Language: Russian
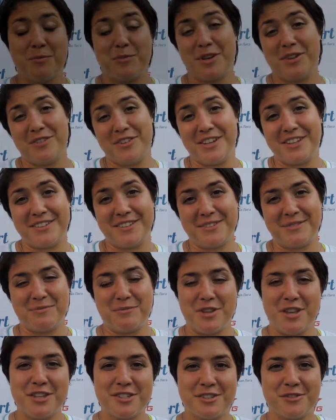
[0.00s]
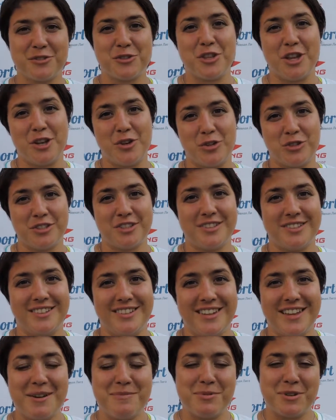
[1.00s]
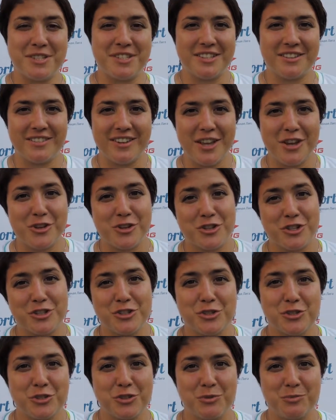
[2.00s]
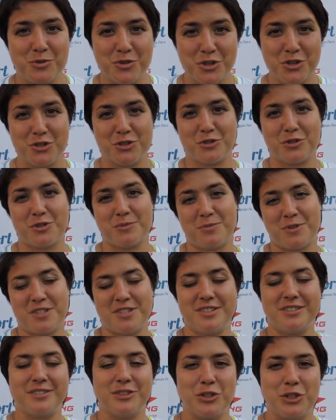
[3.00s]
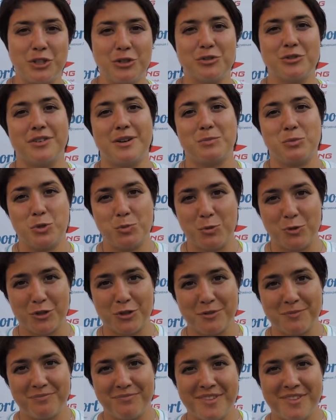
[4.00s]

Привет, меня зовут Алена, и я представляю женскую любительскую спортивную лигу «Вам спорт».